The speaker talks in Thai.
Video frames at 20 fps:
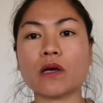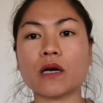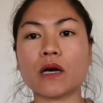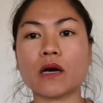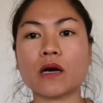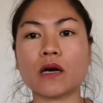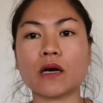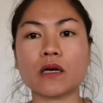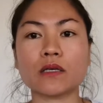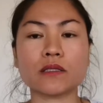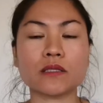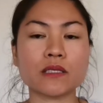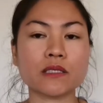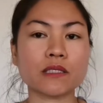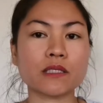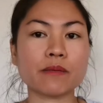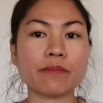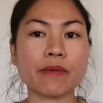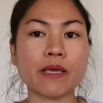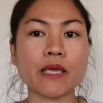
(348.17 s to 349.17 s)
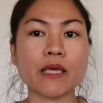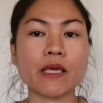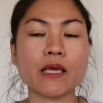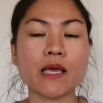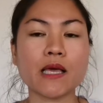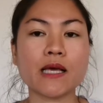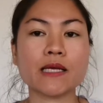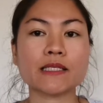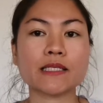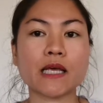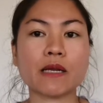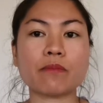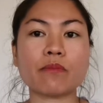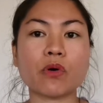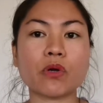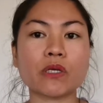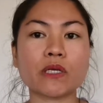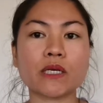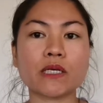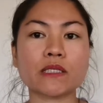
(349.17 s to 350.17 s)
เอ่อถึงสิมีชั้นบ
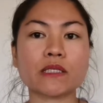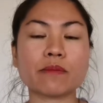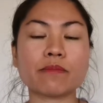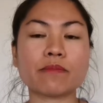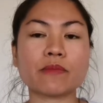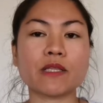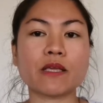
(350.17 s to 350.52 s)
นก็จะ